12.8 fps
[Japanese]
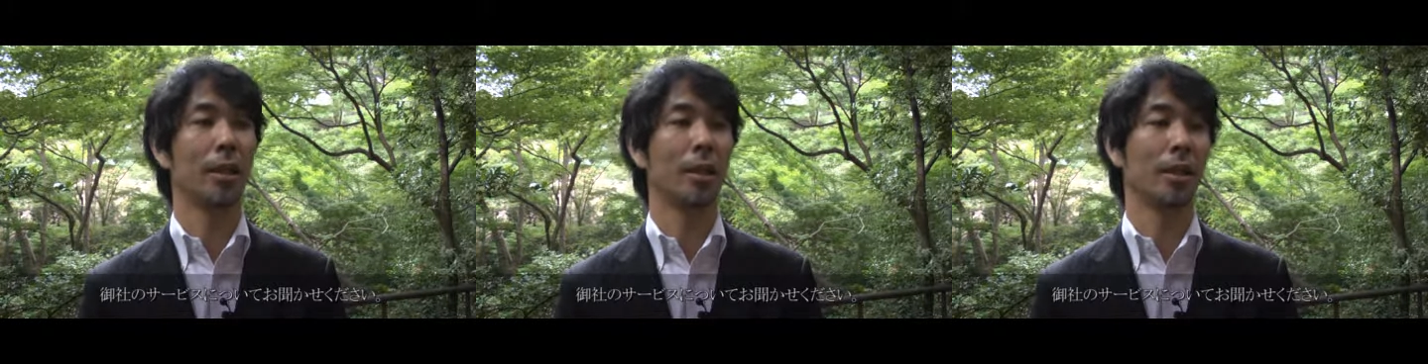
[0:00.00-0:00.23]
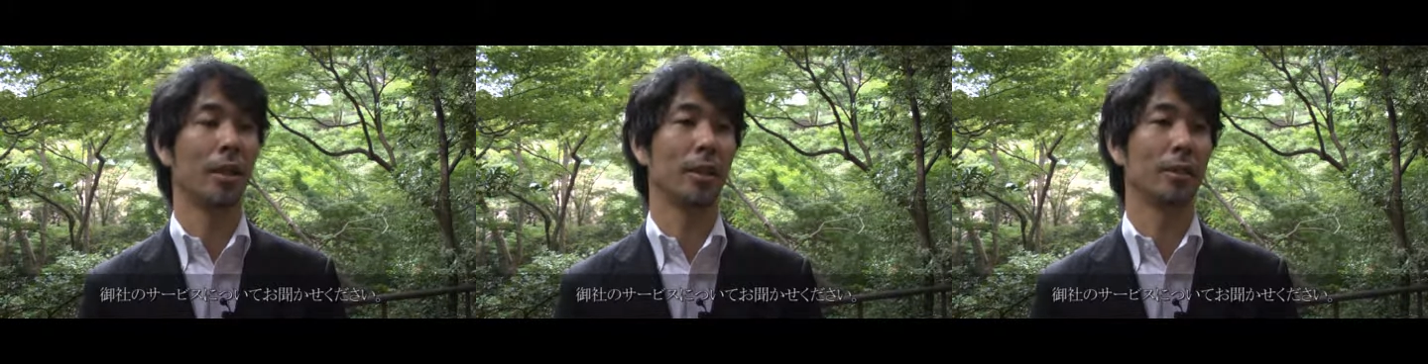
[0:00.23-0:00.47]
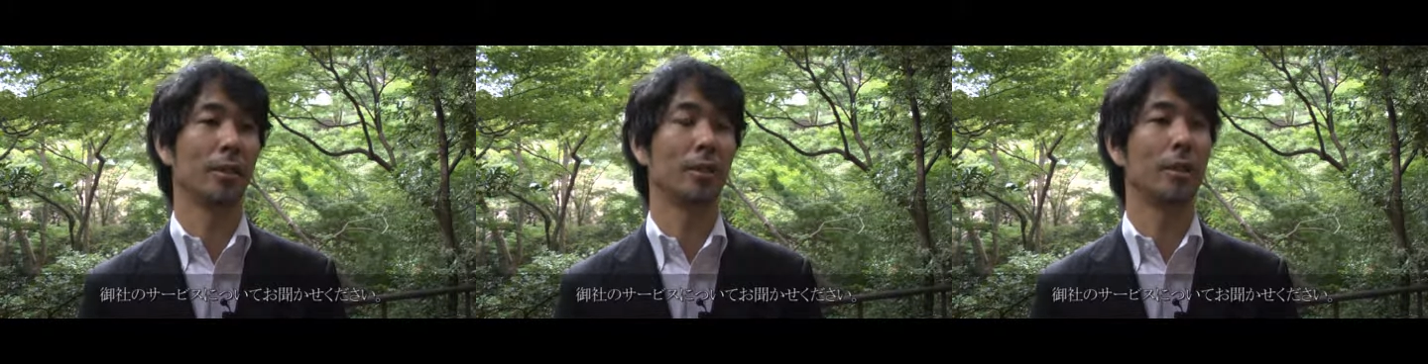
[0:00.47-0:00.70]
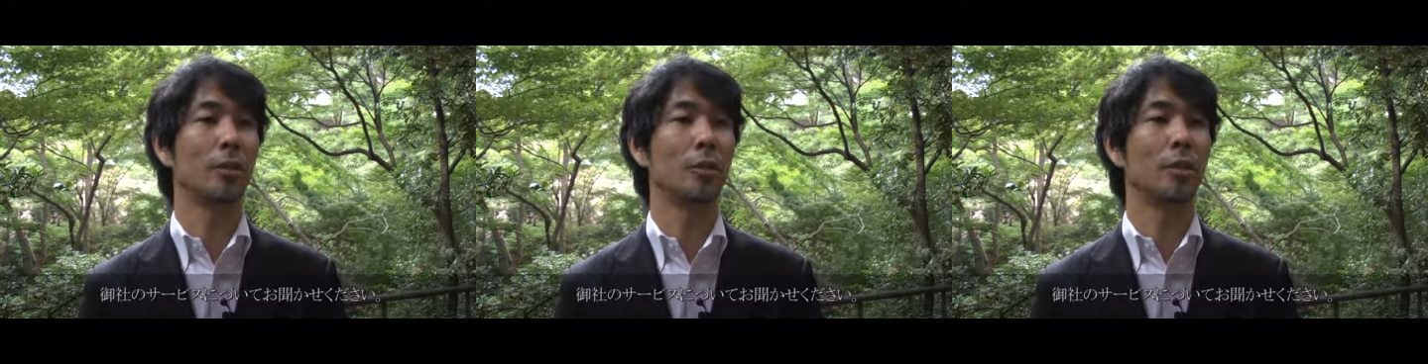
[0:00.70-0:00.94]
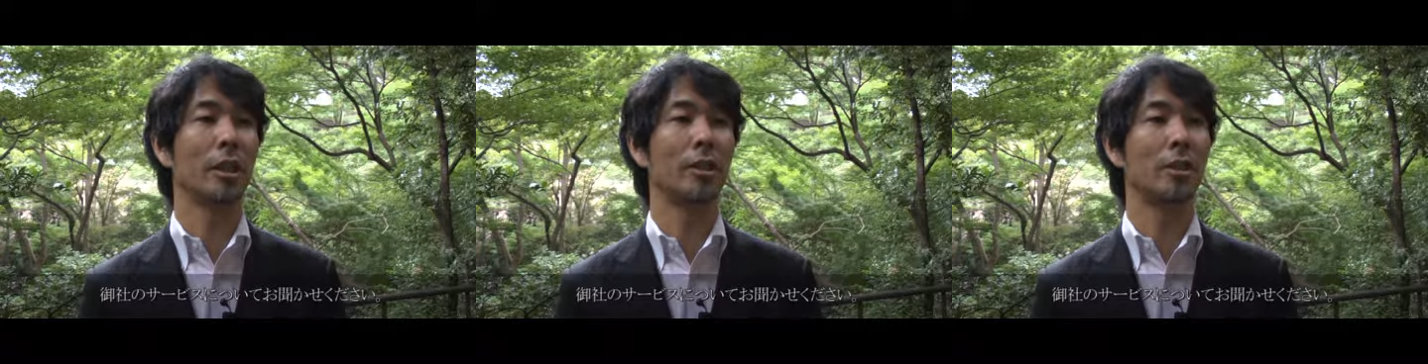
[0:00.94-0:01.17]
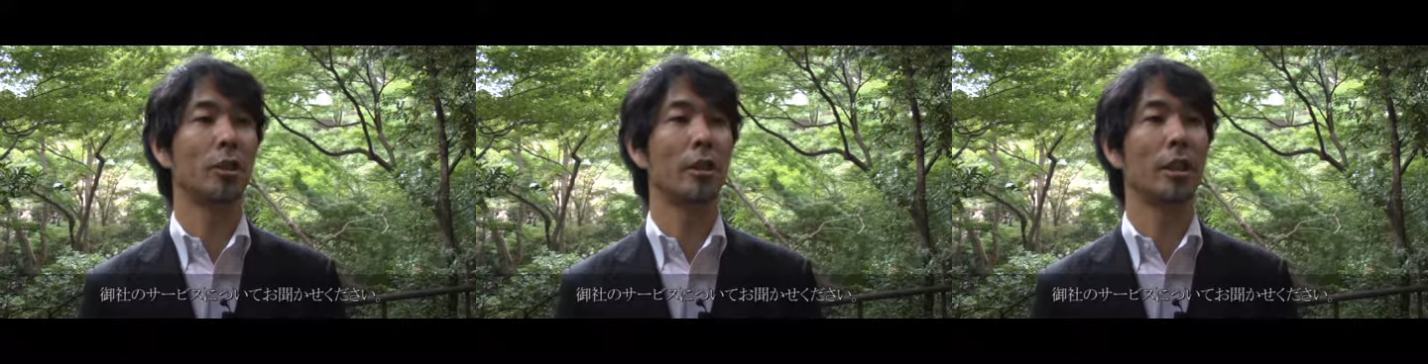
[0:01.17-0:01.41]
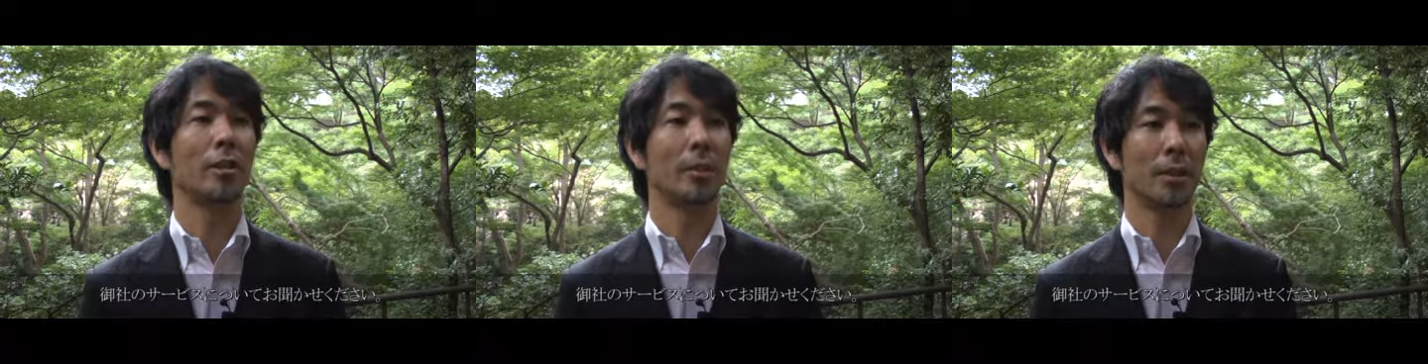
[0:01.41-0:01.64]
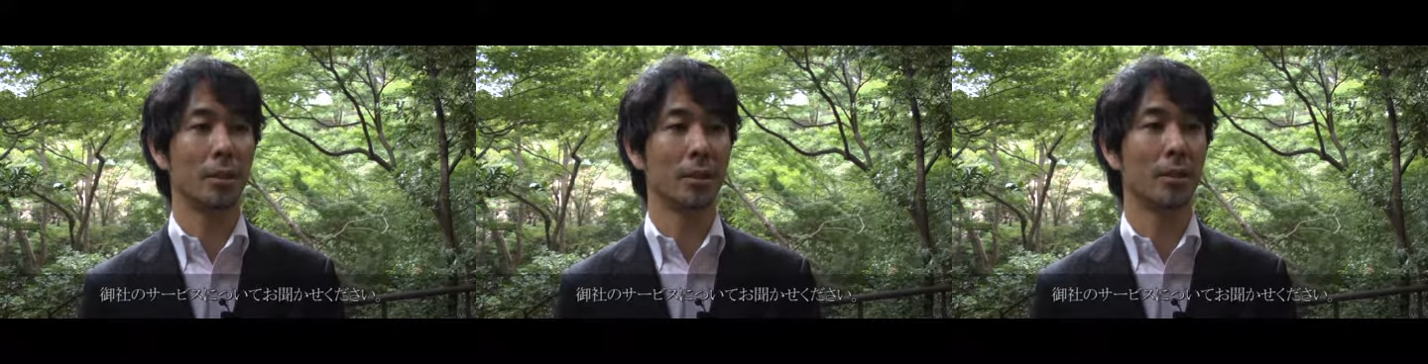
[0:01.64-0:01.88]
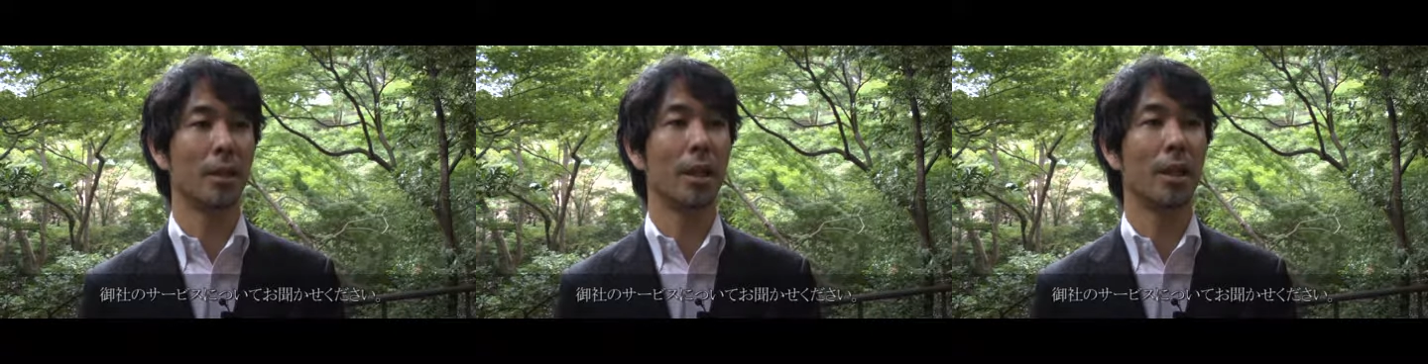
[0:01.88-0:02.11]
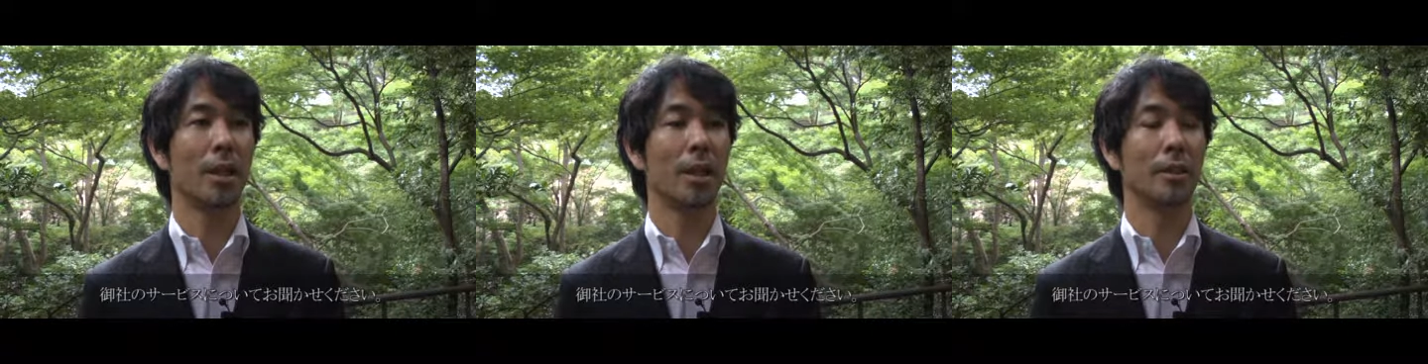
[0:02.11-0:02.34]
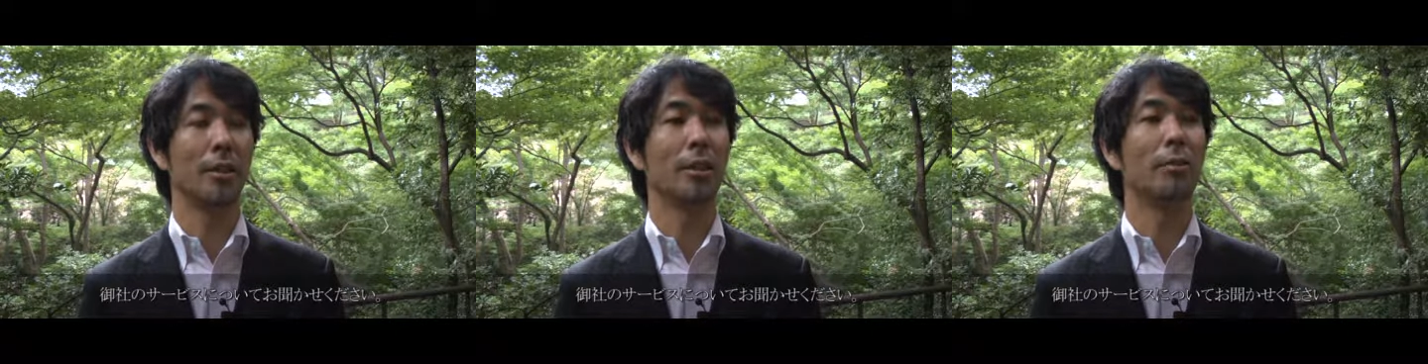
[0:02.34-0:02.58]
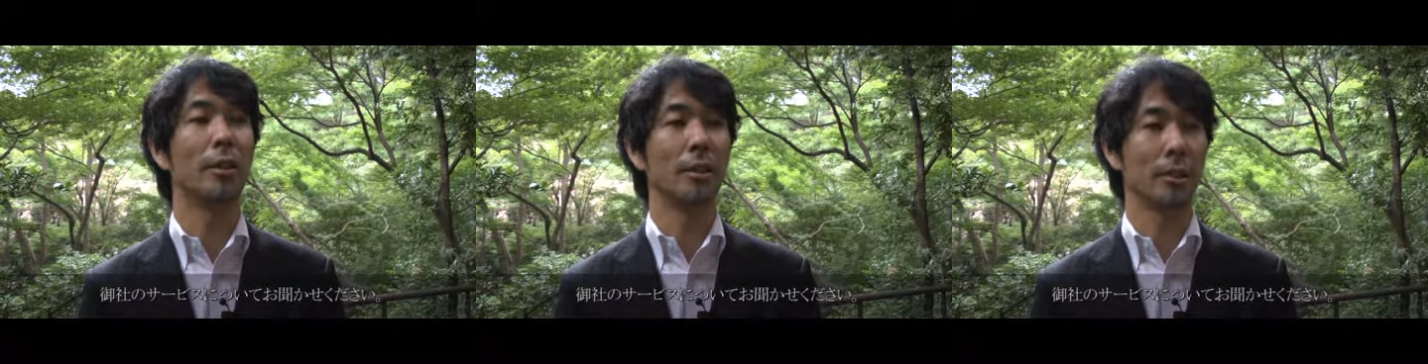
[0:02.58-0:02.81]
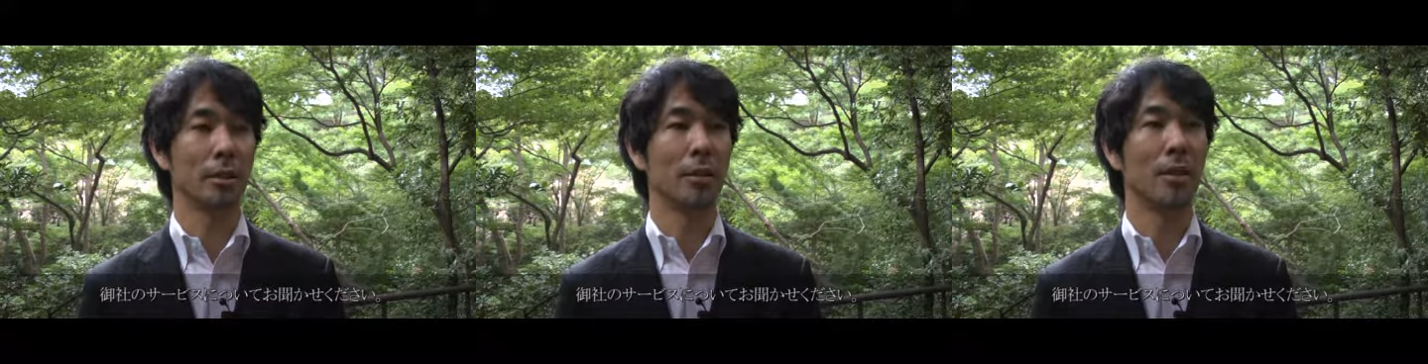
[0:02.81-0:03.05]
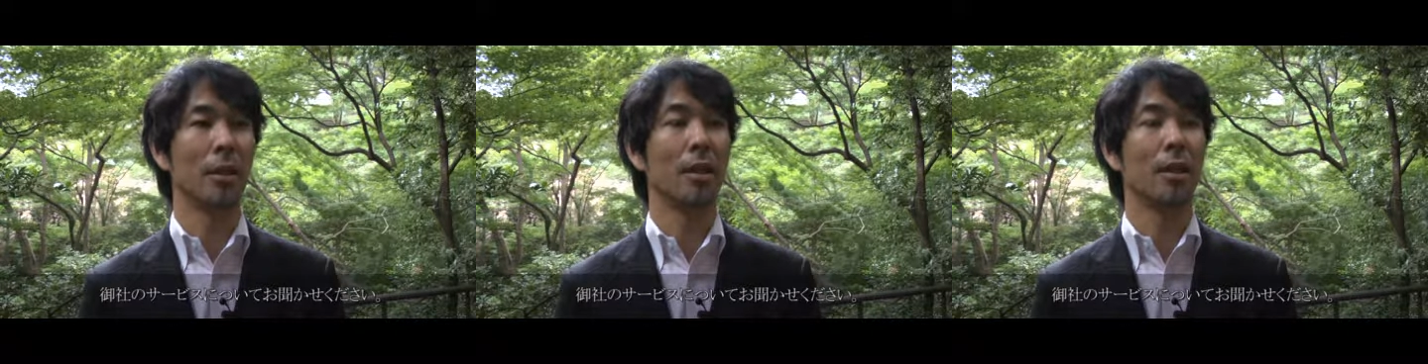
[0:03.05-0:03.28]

えシステムとして必要になります、え CMS